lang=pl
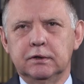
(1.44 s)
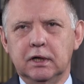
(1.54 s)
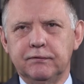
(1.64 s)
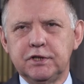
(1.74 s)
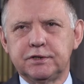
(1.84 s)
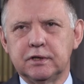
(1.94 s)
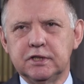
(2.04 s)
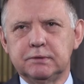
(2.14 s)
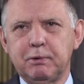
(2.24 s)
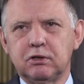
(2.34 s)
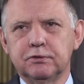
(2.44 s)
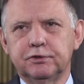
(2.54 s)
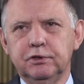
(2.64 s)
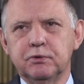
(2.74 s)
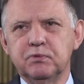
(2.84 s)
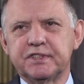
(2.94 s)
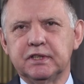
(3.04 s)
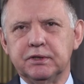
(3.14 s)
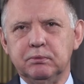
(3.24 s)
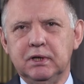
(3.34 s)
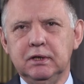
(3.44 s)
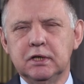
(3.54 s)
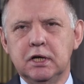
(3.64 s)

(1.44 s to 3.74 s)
Najwyższa Izba Kontroli ustaliła,